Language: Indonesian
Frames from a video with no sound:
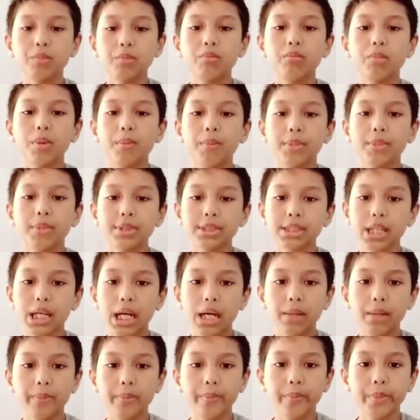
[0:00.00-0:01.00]

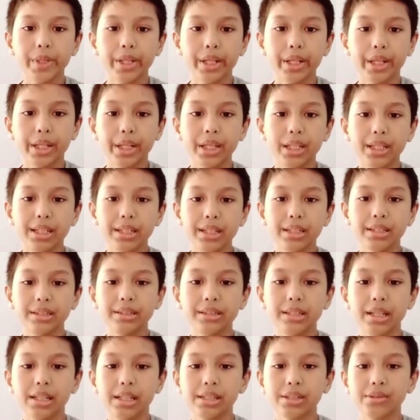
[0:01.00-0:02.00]
memecahkan piring
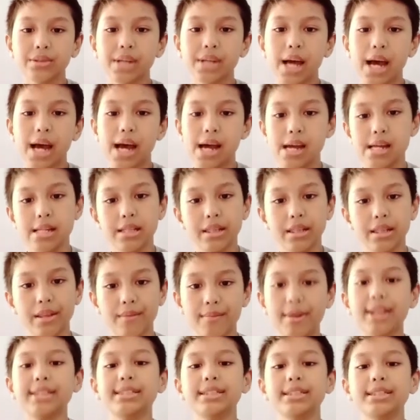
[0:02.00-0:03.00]
dan sudah
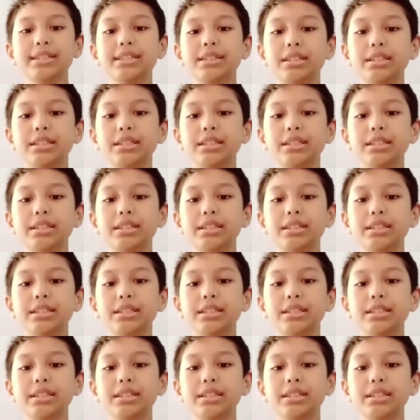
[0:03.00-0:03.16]
terima kasih